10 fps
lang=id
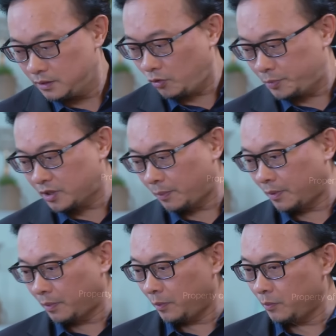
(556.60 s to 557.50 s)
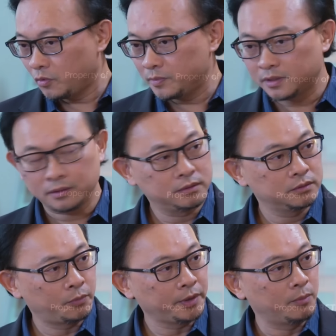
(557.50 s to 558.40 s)
Ini kopi siapa? Papa belum pesan.
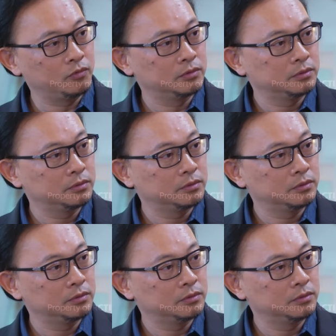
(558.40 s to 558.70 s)
Kopi kamu.